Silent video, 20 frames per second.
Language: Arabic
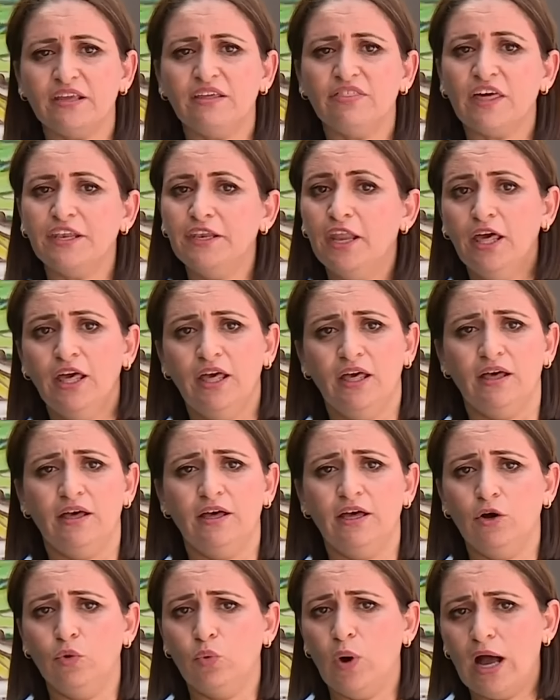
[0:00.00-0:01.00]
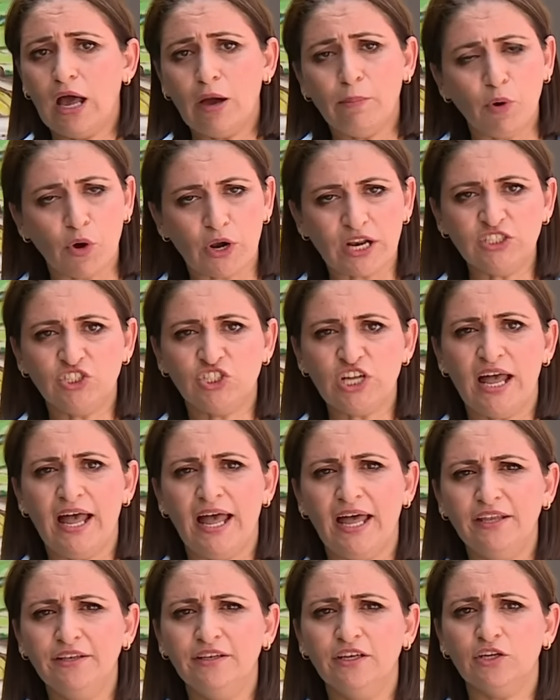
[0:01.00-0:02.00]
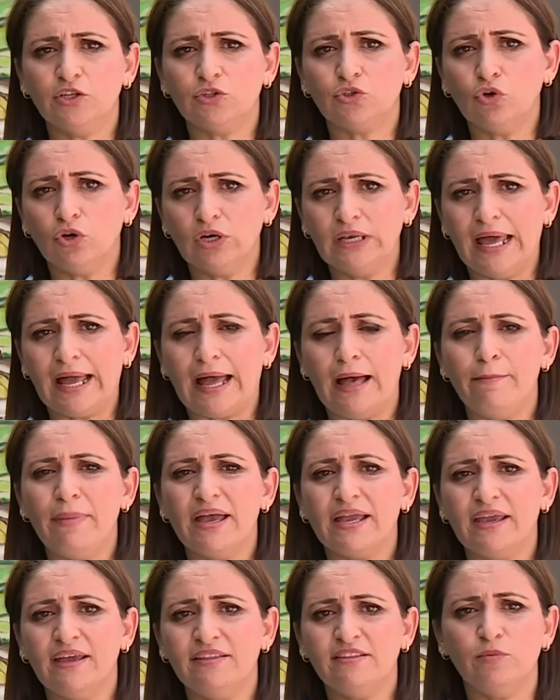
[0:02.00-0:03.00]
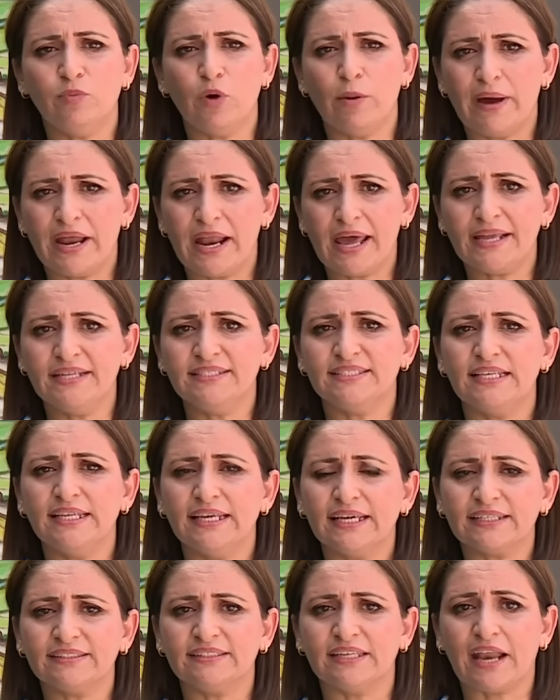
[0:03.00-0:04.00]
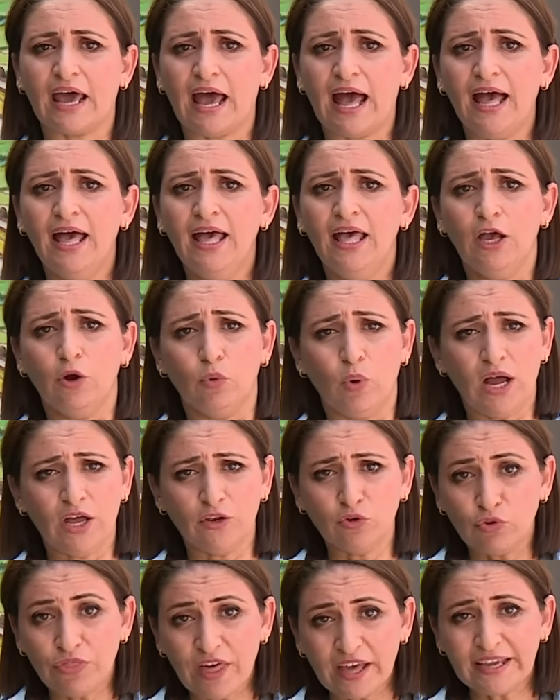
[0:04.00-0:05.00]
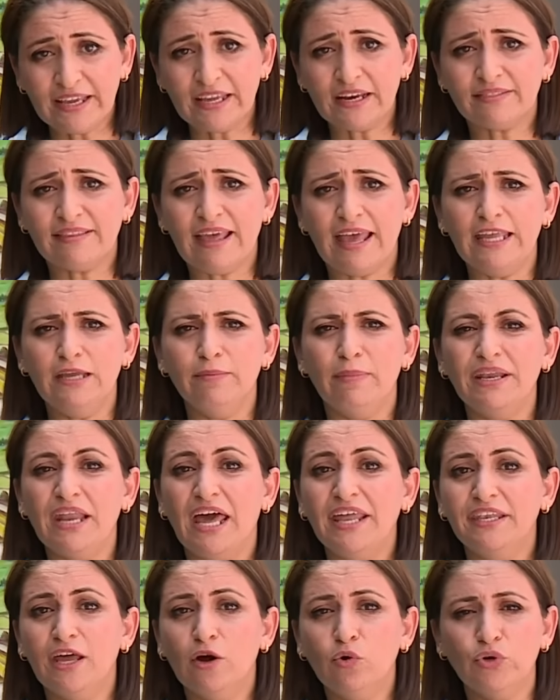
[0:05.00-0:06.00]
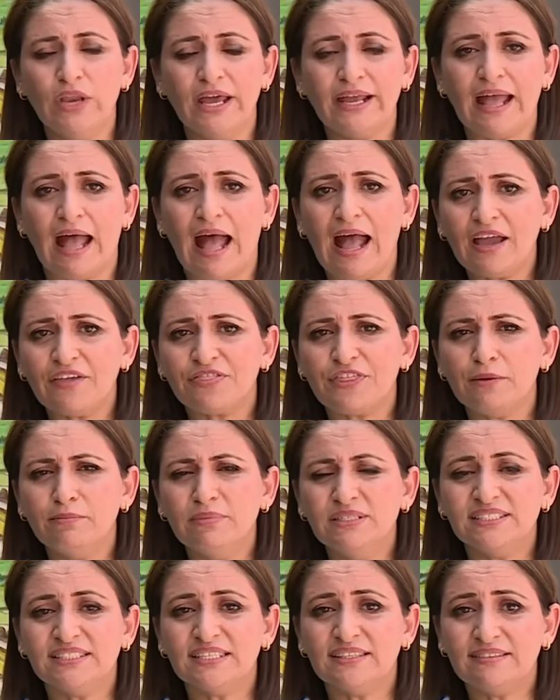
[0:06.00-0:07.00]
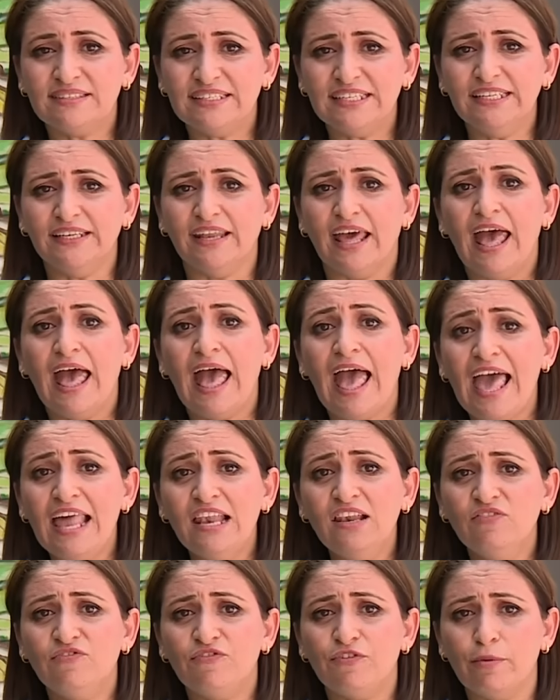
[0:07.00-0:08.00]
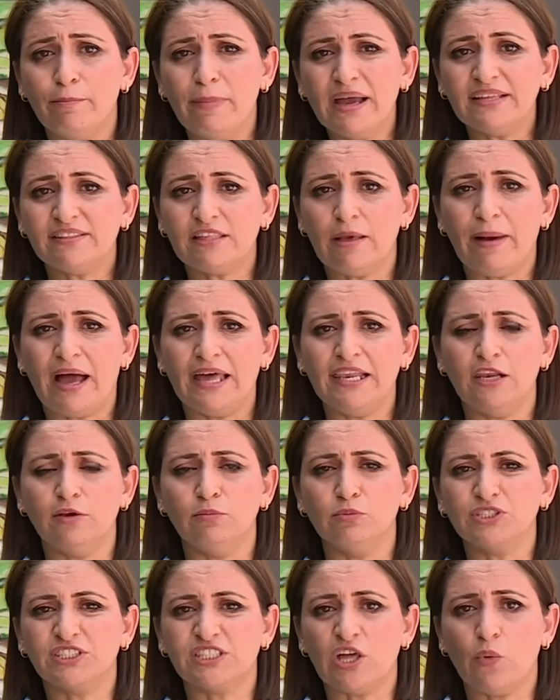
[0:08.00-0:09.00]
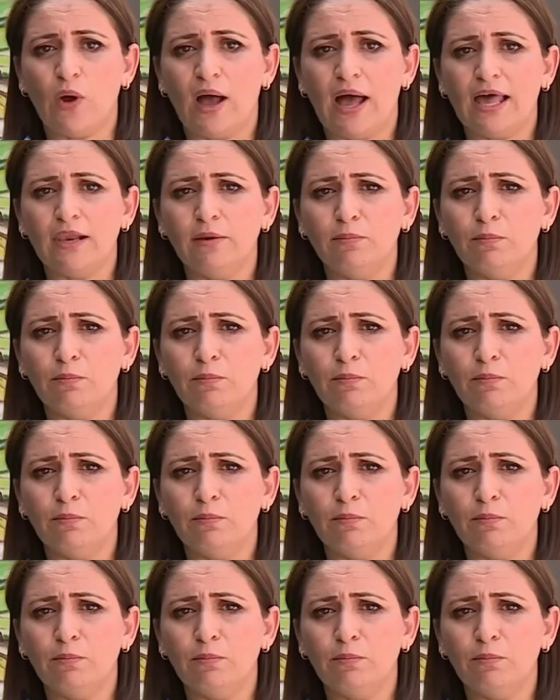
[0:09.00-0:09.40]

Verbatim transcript: إذا آه، ومرجح أن تغلق مكاتب ومراكز الاقتراع ونذكر دائما أن هناك أكثر من 60 ألف مكتب على المستوى آه،